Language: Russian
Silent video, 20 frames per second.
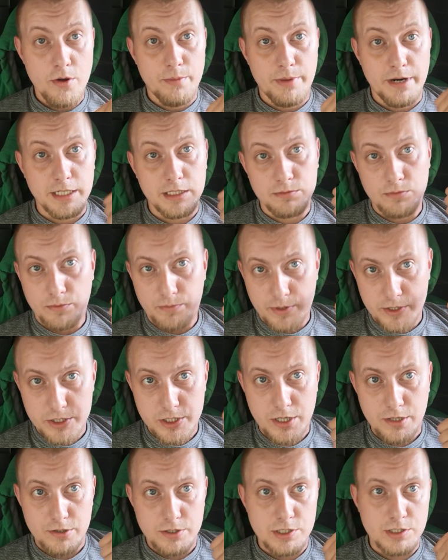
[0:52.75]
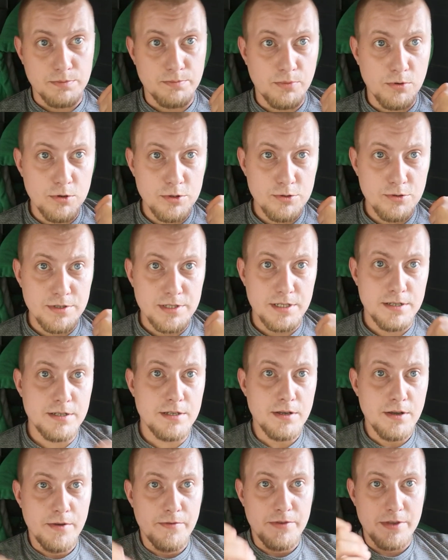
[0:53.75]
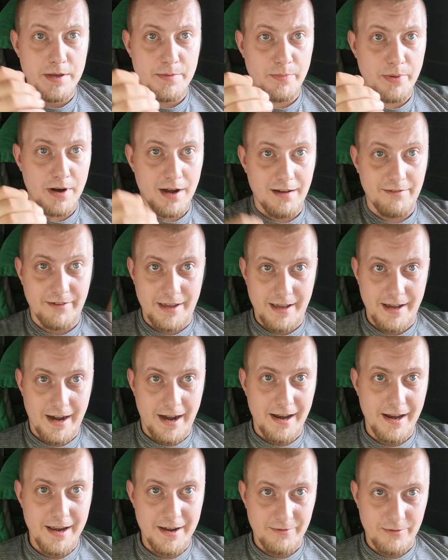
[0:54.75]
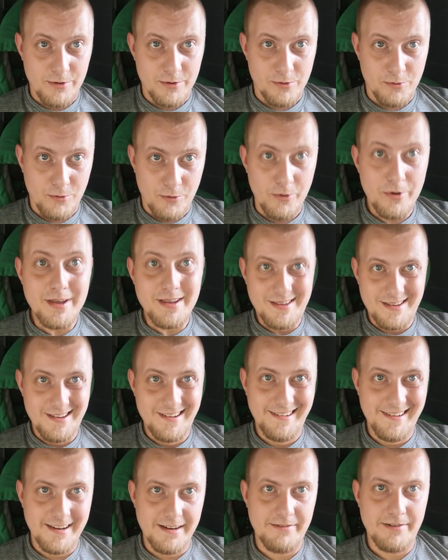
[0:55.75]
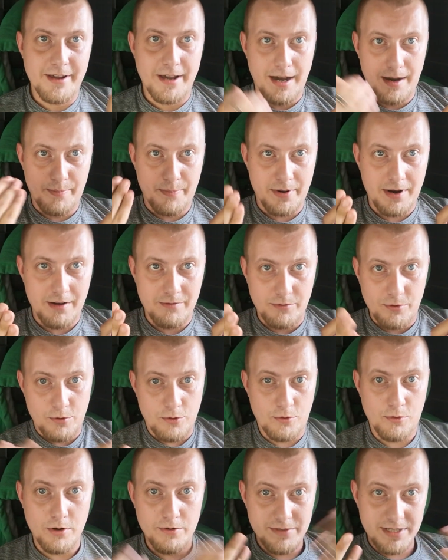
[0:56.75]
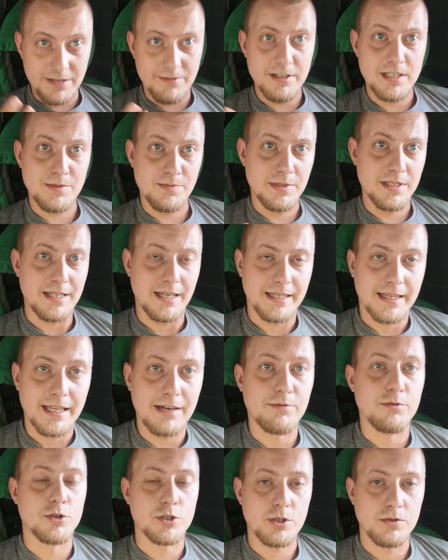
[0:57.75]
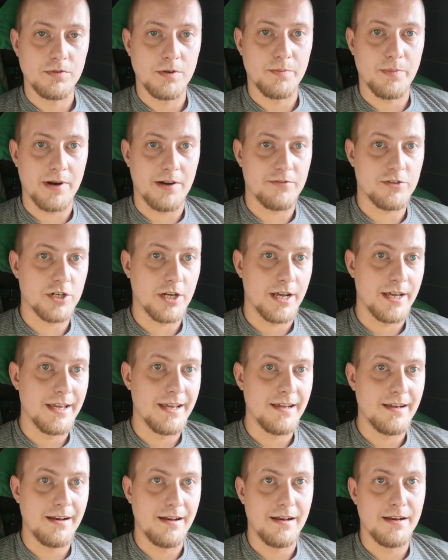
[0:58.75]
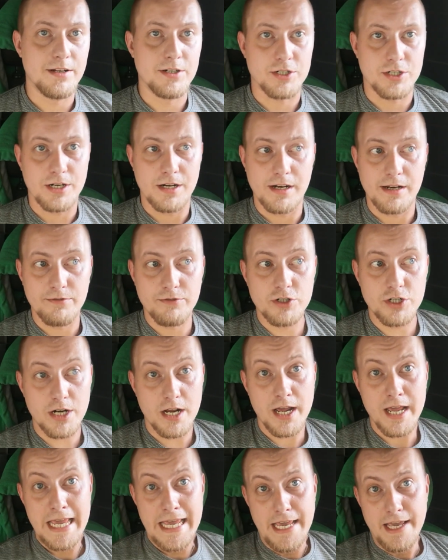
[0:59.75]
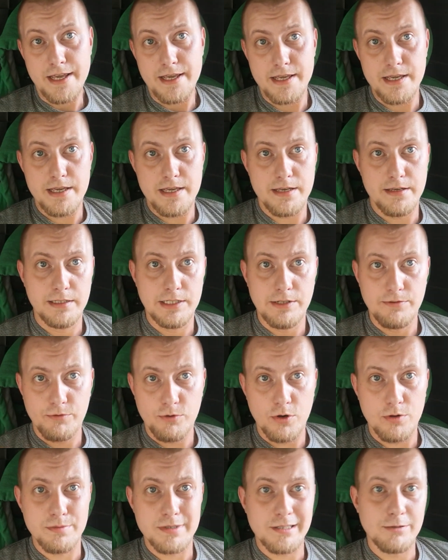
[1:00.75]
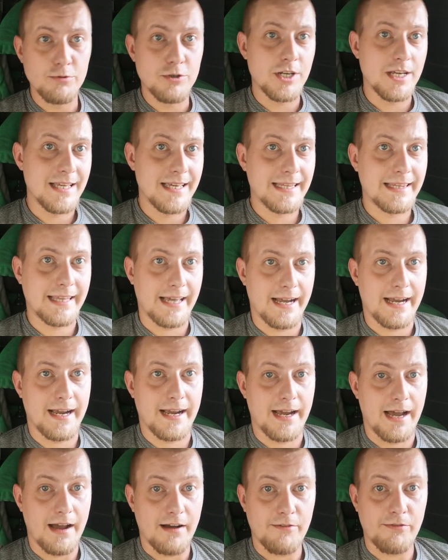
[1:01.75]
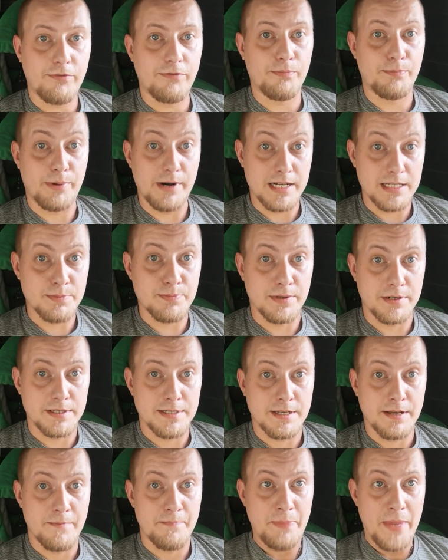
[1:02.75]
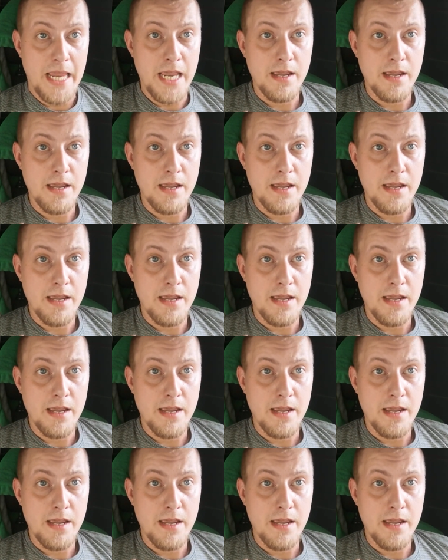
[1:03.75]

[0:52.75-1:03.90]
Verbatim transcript: Поэтому, пожалуйста, пользуйтесь не правой, а левой рукой, не левой, а правой рукой, в зависимости от того, что вы правша или же левша, и ни в коем случае не так, как в паспорте.